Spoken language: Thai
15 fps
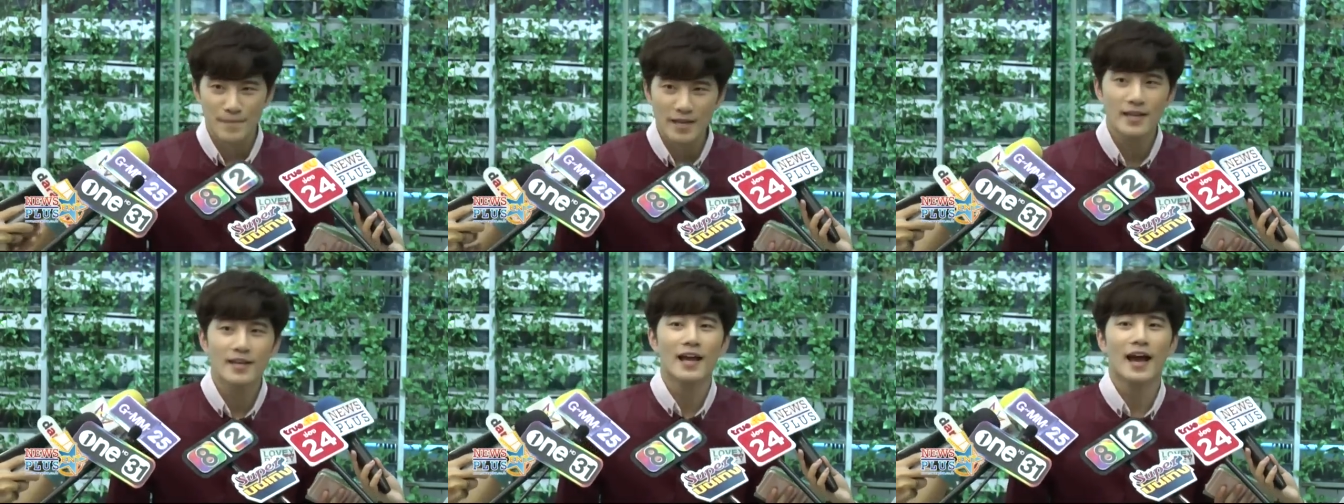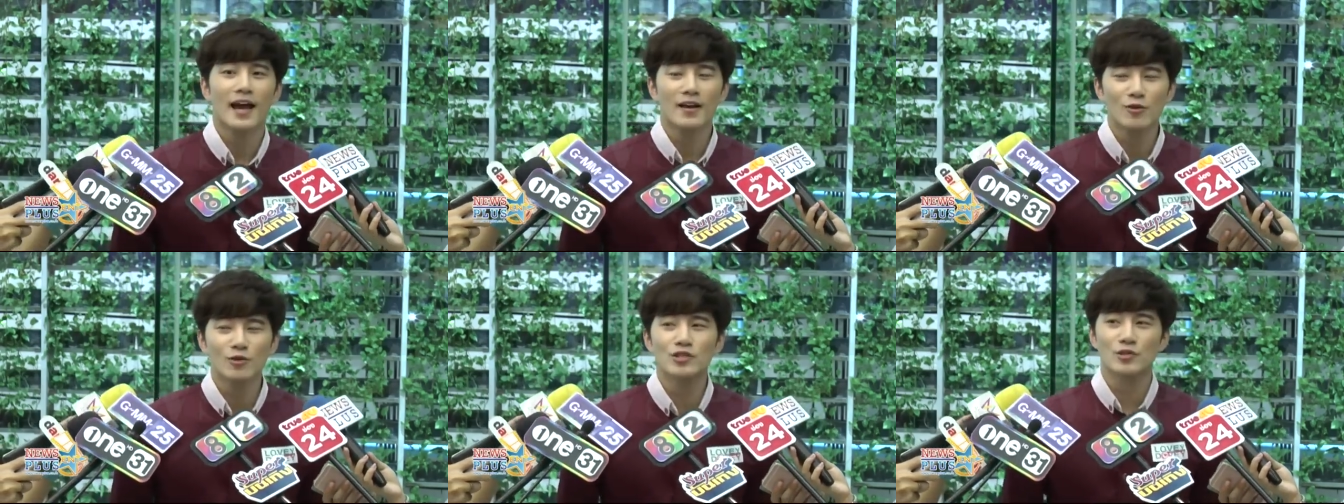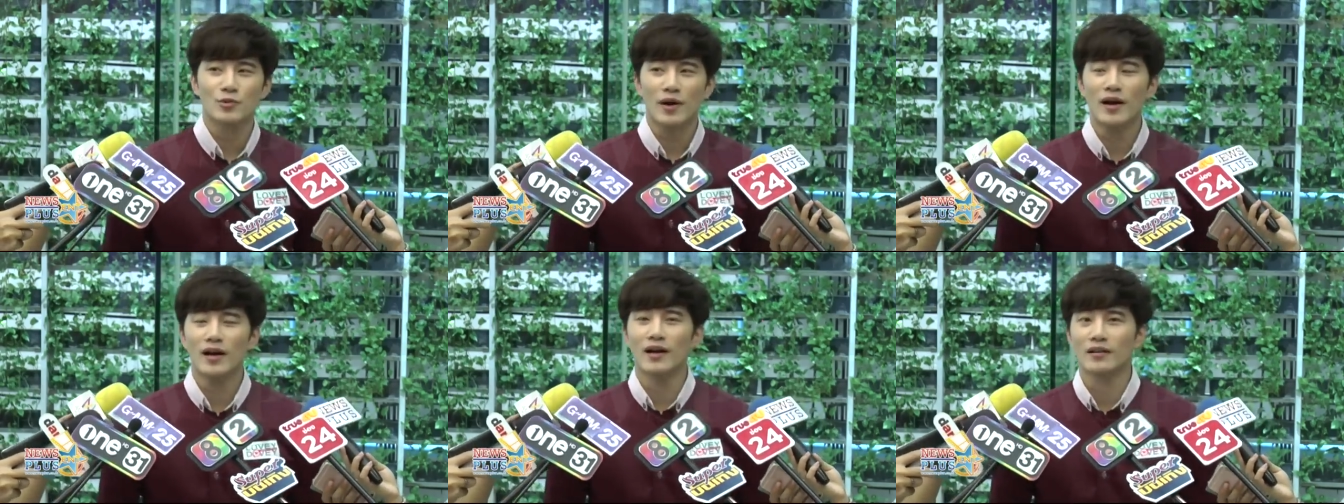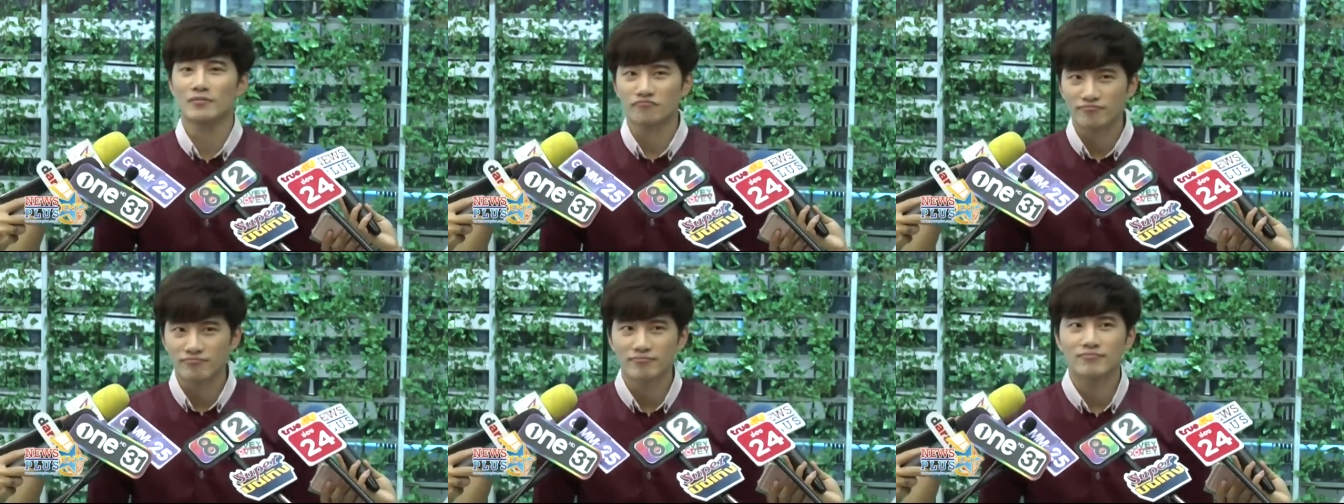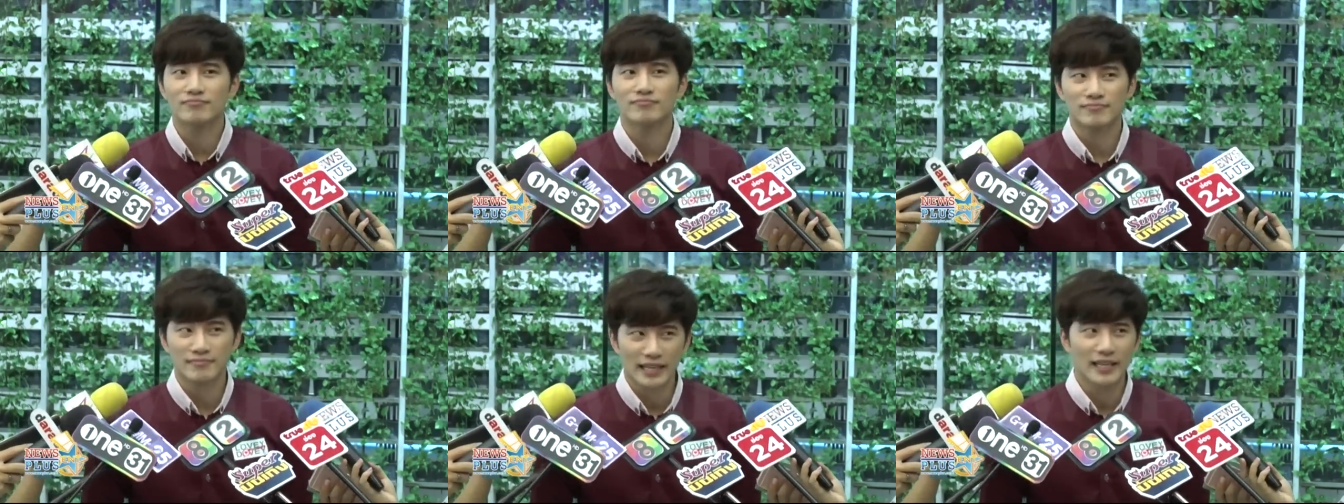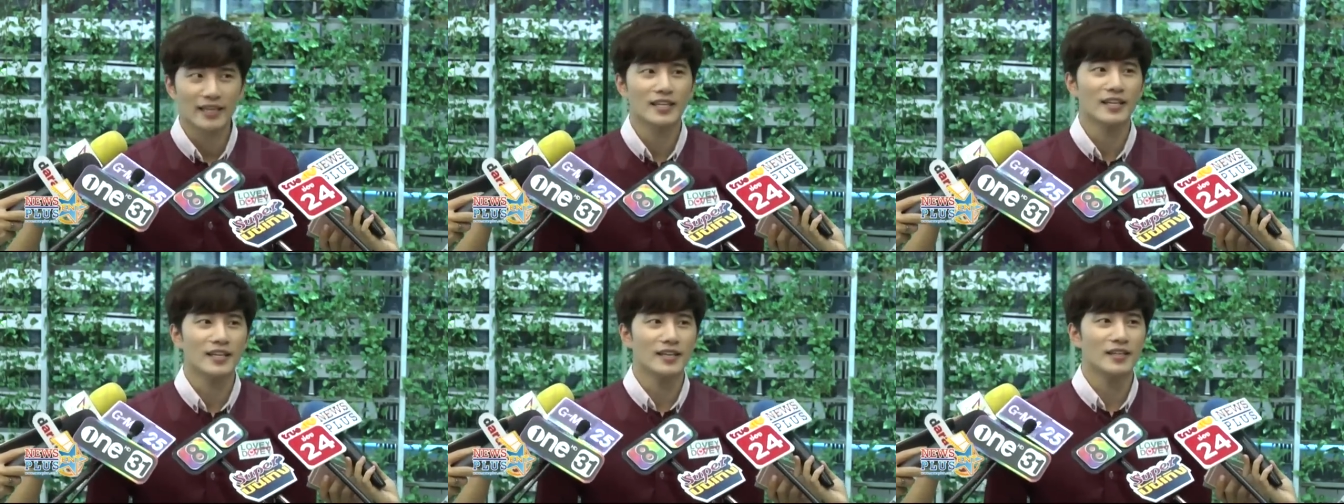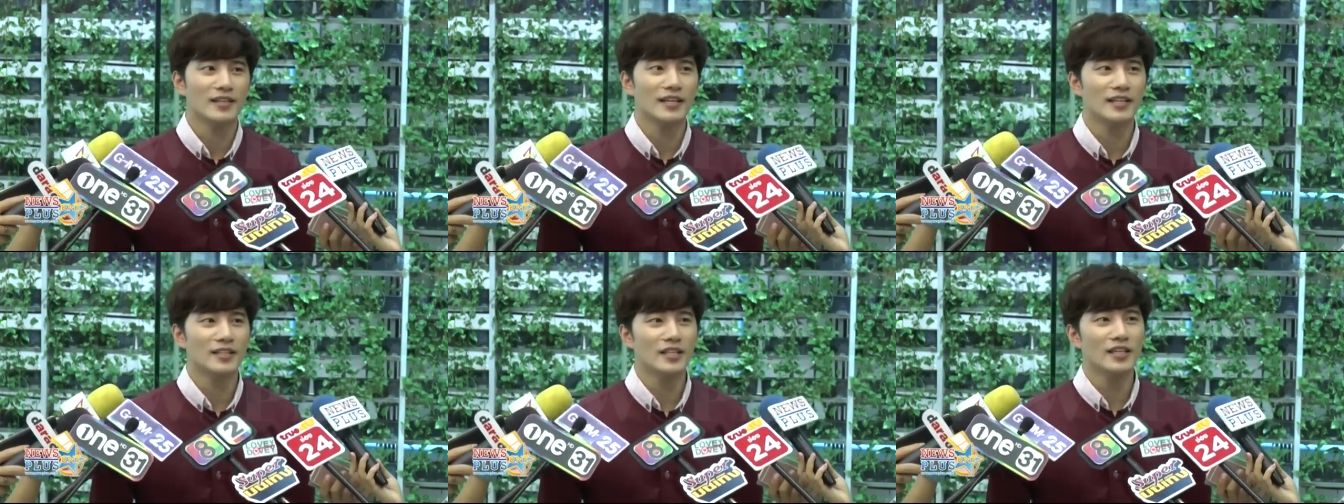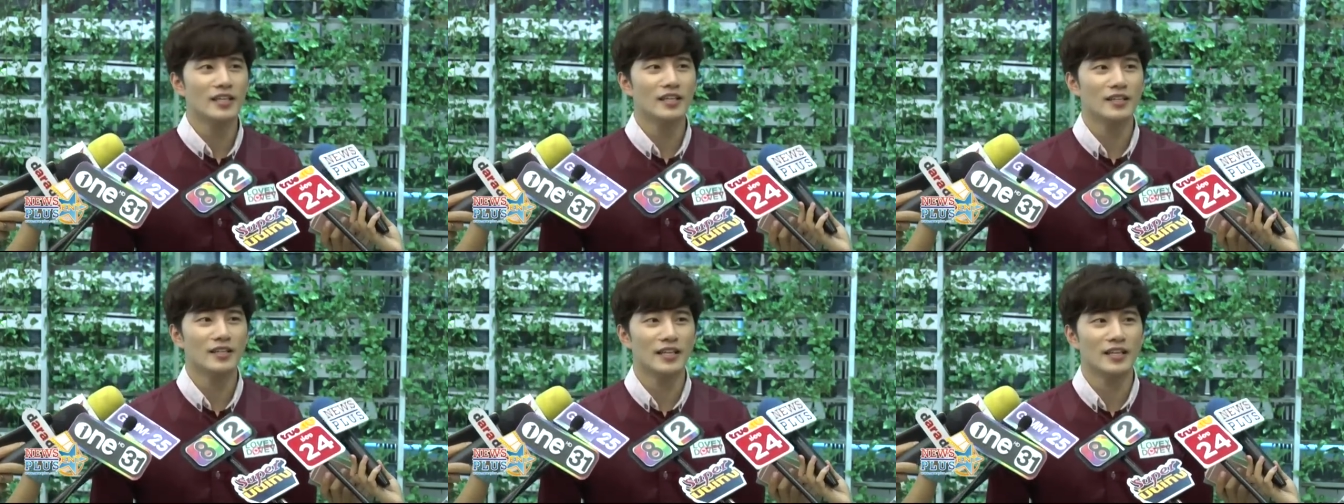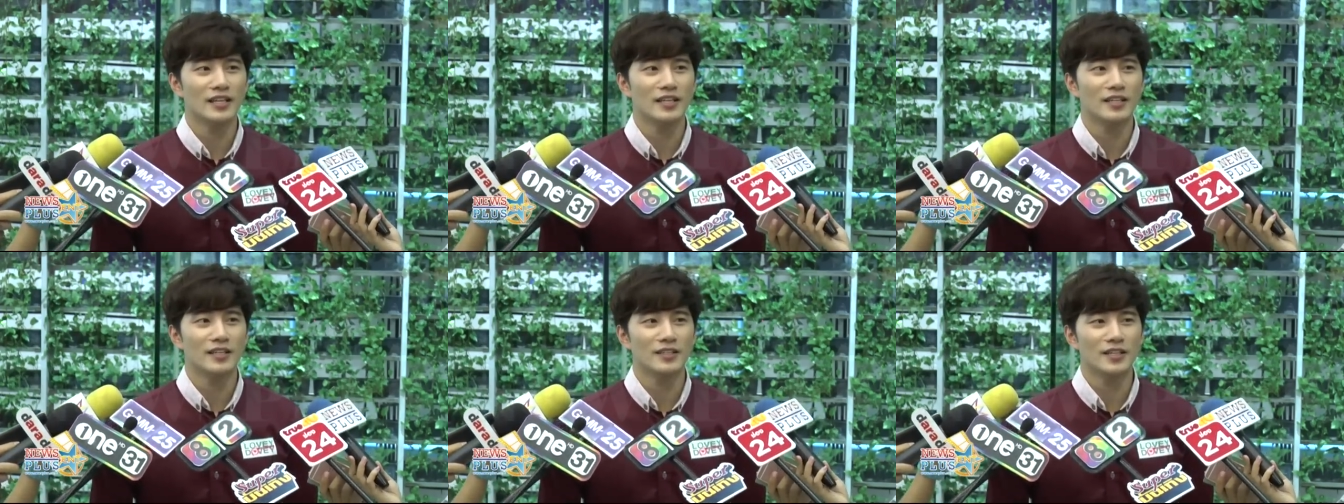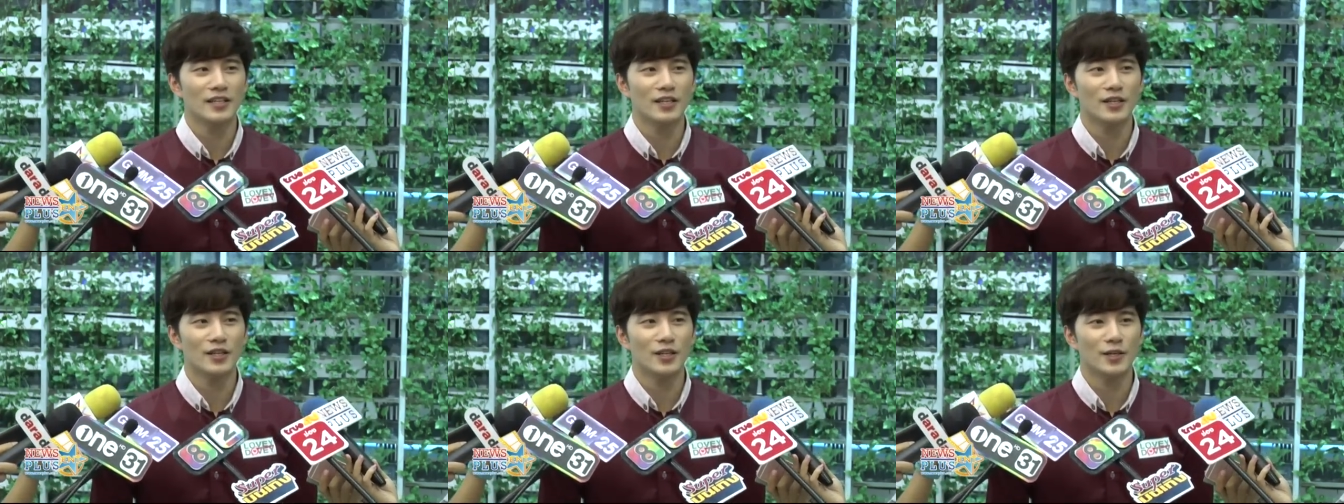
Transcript: ดีนะรู้สึกว่าดีดีดีที่ดีที่